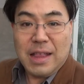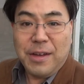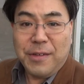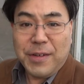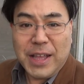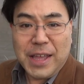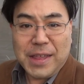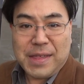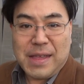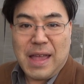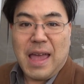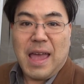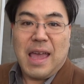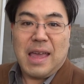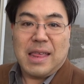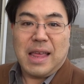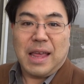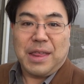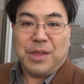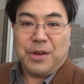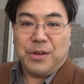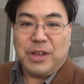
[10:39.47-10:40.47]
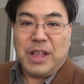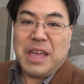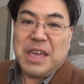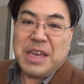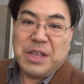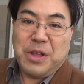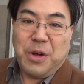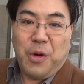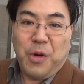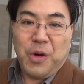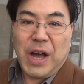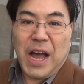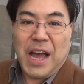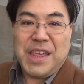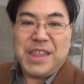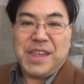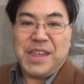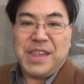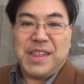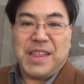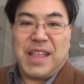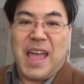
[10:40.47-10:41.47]
ではですね、え早速ね移動を開
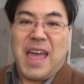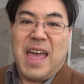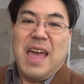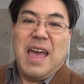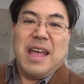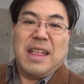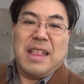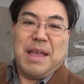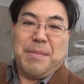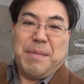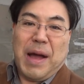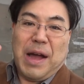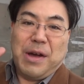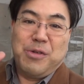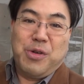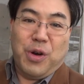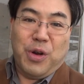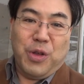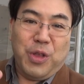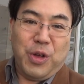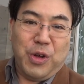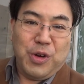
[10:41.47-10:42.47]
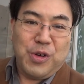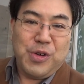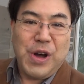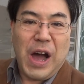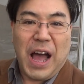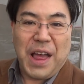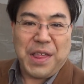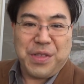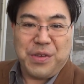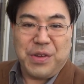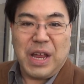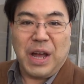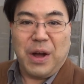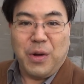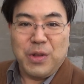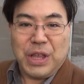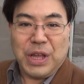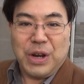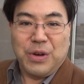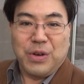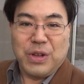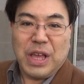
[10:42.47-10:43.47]
始してで、まあ、
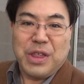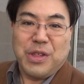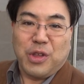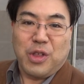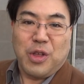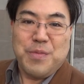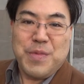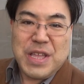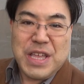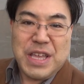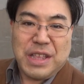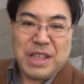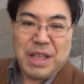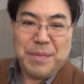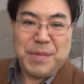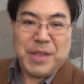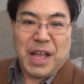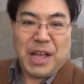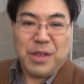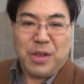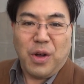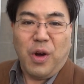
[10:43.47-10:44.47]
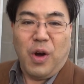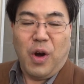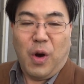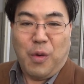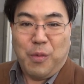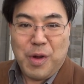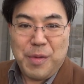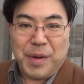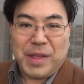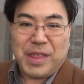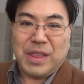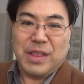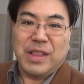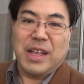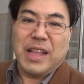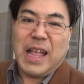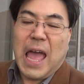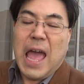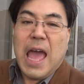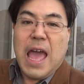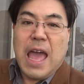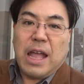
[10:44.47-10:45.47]
ウォルドルフ・アストリアホテルをねちょっと見に行ってみたいと思いますで
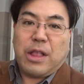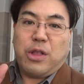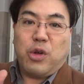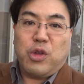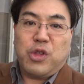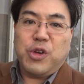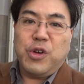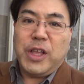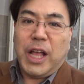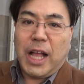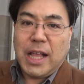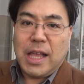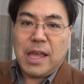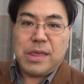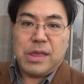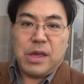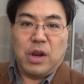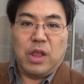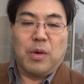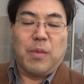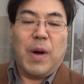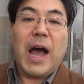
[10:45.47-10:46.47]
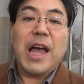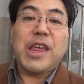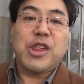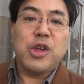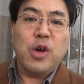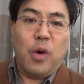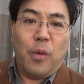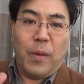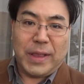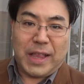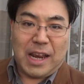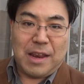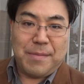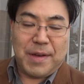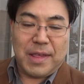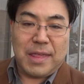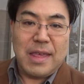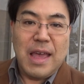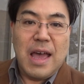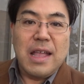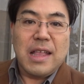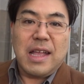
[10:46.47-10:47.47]
ね、え途中なんですけれども橋を渡り
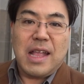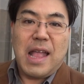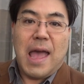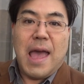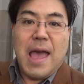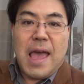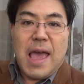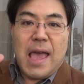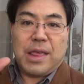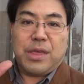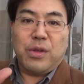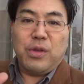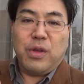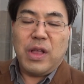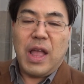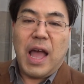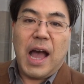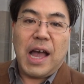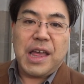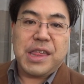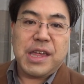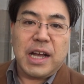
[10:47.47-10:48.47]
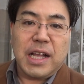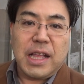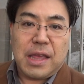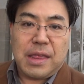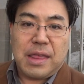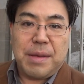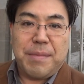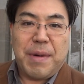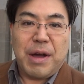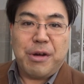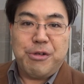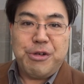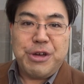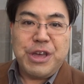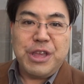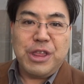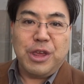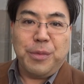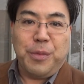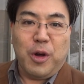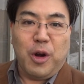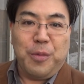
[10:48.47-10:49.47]
ますでね、えそのね橋がですね、まあ、
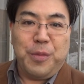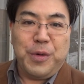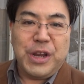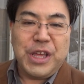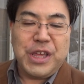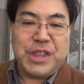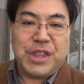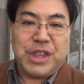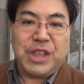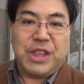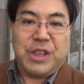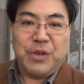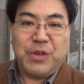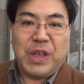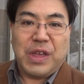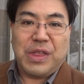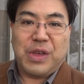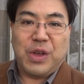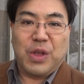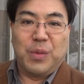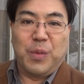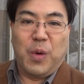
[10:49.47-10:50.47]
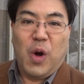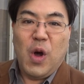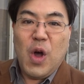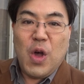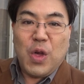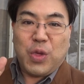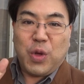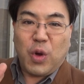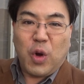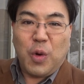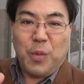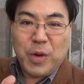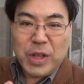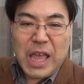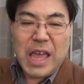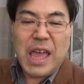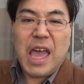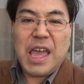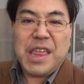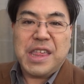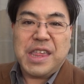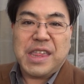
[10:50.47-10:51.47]
クイーンズボロブリッジっていうんですけどもそこも
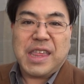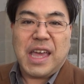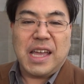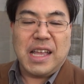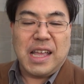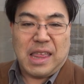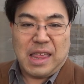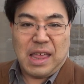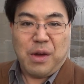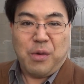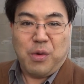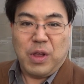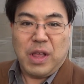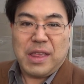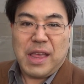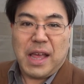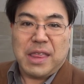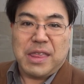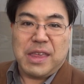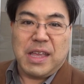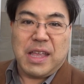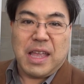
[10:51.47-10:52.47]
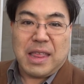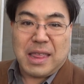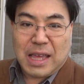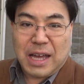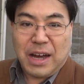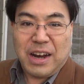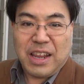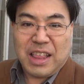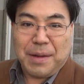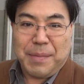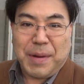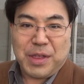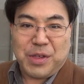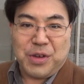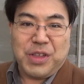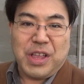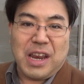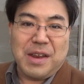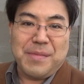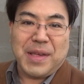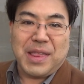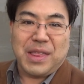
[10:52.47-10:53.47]
ね、え実際にですねこれ、ね、撮影で使われた場所
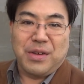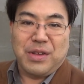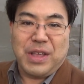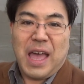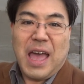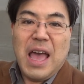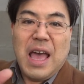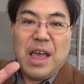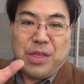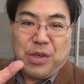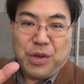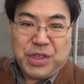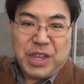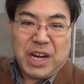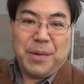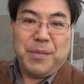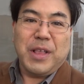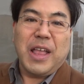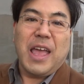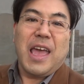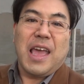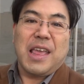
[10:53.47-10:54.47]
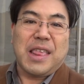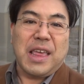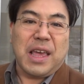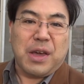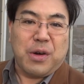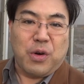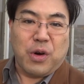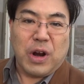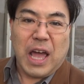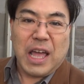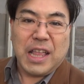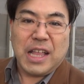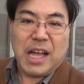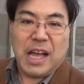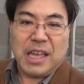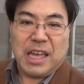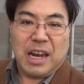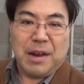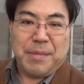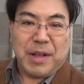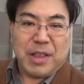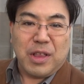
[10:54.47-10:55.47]
になりますのでそちらもね、えぜひご覧いただ
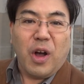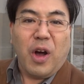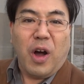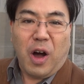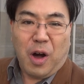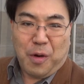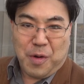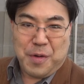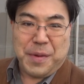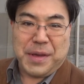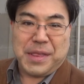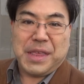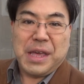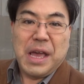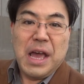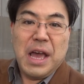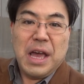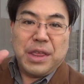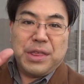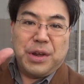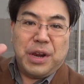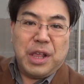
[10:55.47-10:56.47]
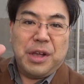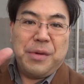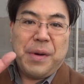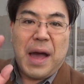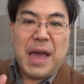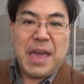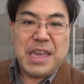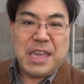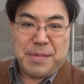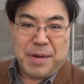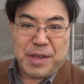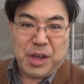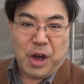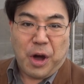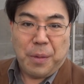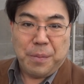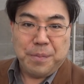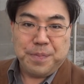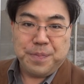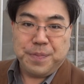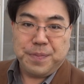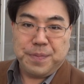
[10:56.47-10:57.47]
ければと思いますそれでは行きま
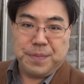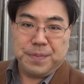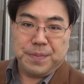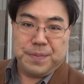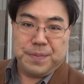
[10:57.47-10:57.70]
しょう